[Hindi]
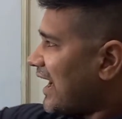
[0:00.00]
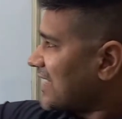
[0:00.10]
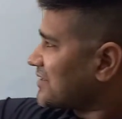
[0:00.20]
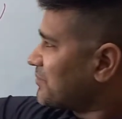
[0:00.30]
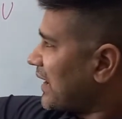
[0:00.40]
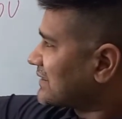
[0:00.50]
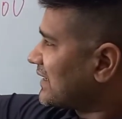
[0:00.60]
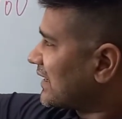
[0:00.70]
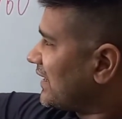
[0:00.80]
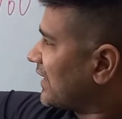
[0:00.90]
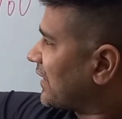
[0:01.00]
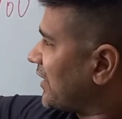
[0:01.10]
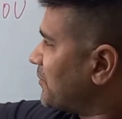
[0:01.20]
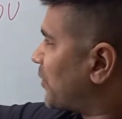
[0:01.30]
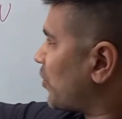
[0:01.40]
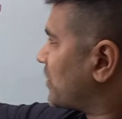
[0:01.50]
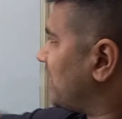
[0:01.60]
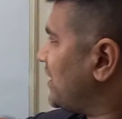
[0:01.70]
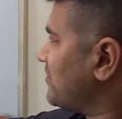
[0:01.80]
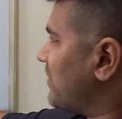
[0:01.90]
आज हम बात कर रहे हैं कैन
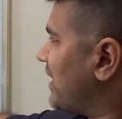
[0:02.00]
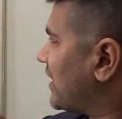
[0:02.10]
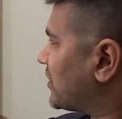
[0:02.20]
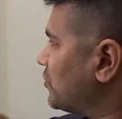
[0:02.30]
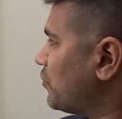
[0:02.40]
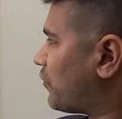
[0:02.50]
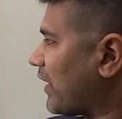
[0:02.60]
प्रोटीन मेक यू